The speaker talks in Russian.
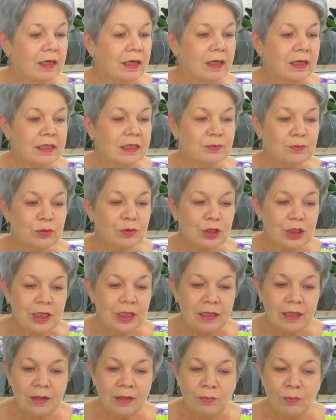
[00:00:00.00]

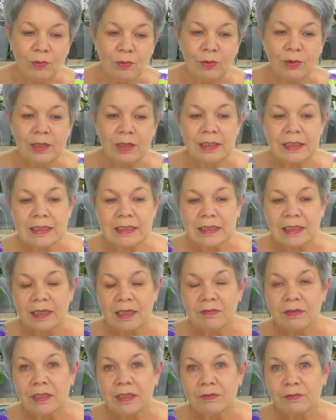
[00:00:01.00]
распушала мох,
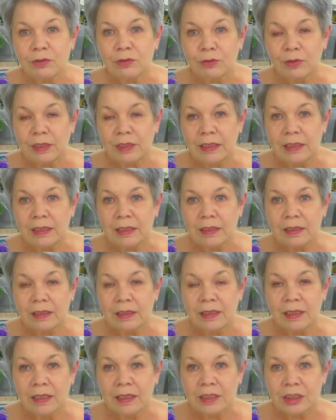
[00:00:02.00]
ставила в другие
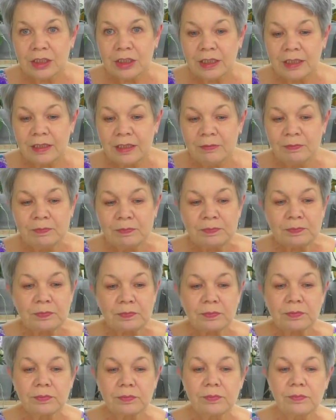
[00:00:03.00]
горшки
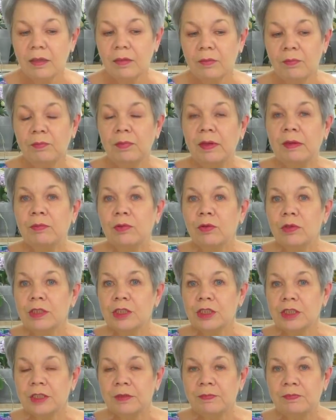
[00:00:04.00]

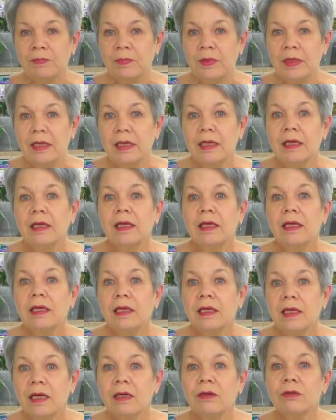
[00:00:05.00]
побольше.
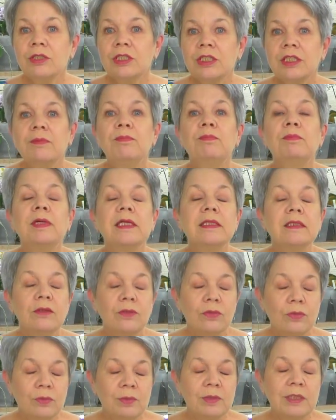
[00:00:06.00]
Я уже
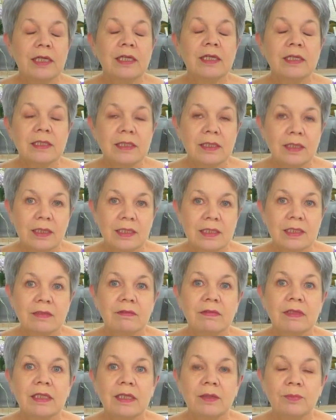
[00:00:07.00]
подробно
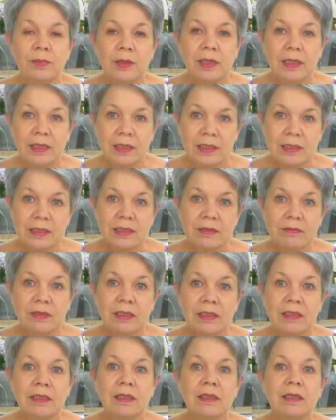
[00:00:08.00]
рассказывала и
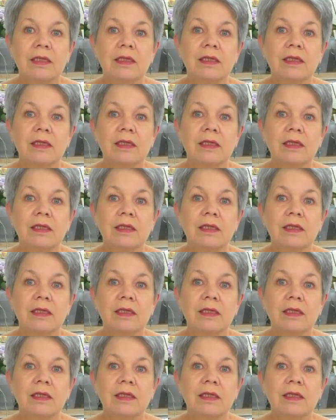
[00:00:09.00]
показывала.